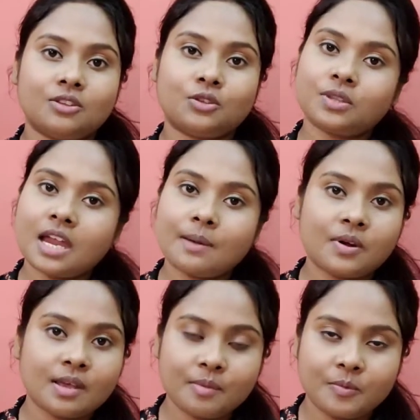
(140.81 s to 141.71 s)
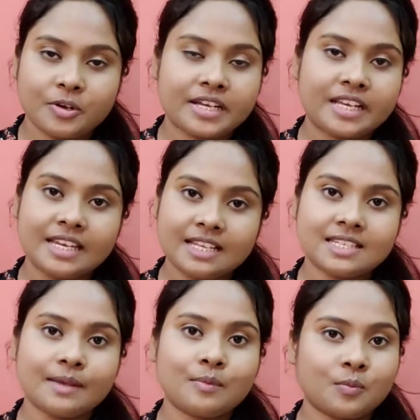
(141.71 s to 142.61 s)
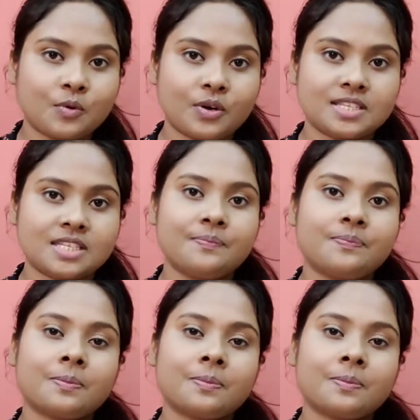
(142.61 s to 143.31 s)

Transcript: তো তারপরে আমি বইটা কিনেছি এবং পড়েছি